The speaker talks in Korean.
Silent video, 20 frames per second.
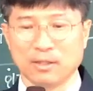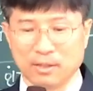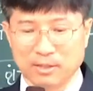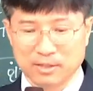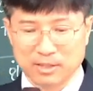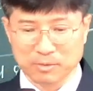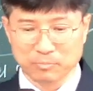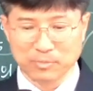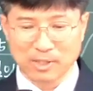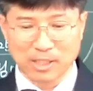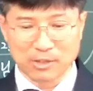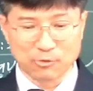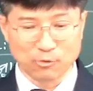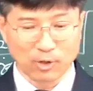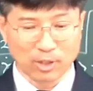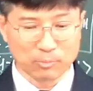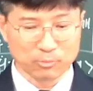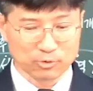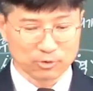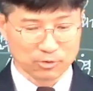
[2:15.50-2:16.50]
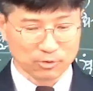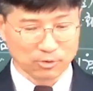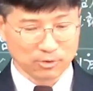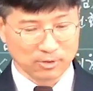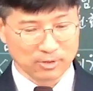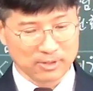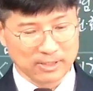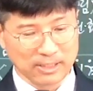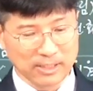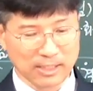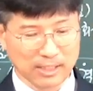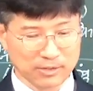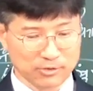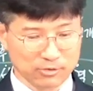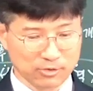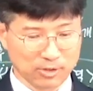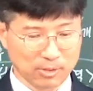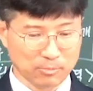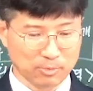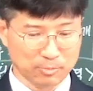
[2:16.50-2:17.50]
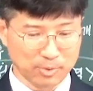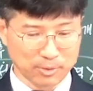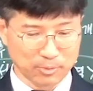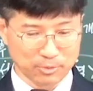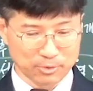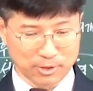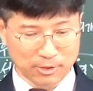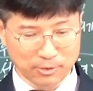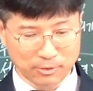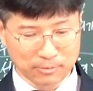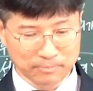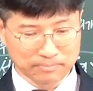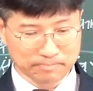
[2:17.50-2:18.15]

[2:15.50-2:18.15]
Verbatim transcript: 침례인 한부터 얘기했죠. 한번 펴보세요.